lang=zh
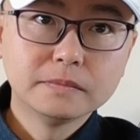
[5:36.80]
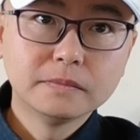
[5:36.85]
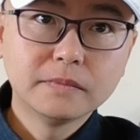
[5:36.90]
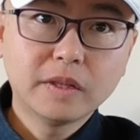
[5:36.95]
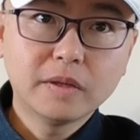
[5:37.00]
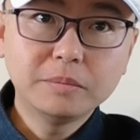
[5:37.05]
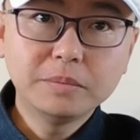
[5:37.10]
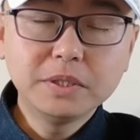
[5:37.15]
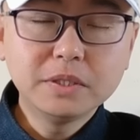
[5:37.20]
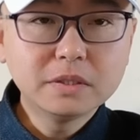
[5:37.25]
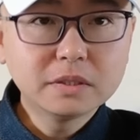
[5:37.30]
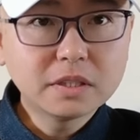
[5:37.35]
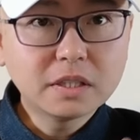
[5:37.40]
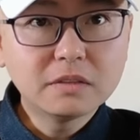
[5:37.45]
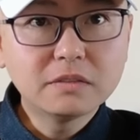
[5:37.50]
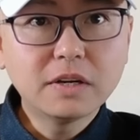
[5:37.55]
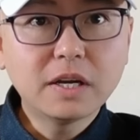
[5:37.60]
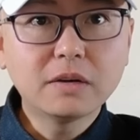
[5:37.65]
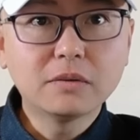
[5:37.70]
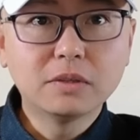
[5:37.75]
啊，毕竟他
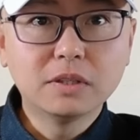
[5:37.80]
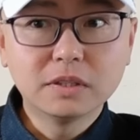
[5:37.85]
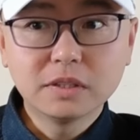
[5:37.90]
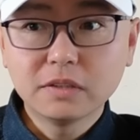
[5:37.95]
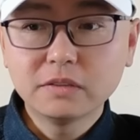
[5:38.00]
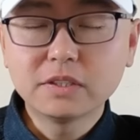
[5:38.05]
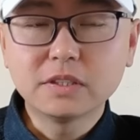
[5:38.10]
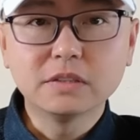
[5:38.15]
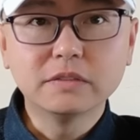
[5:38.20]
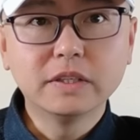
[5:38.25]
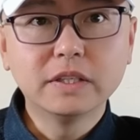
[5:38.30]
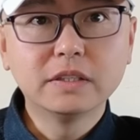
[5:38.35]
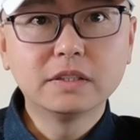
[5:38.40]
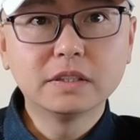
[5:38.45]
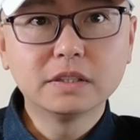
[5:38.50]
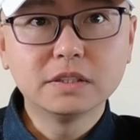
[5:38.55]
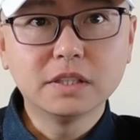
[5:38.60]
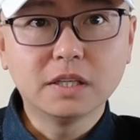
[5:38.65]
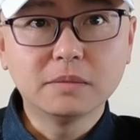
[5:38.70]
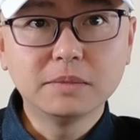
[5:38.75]
是外国人，他只为了
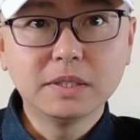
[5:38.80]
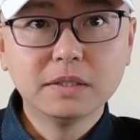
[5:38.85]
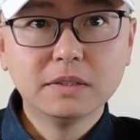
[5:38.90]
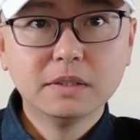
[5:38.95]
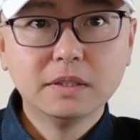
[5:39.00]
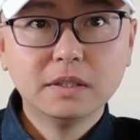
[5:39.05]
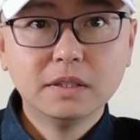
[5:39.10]
挣钱嘛。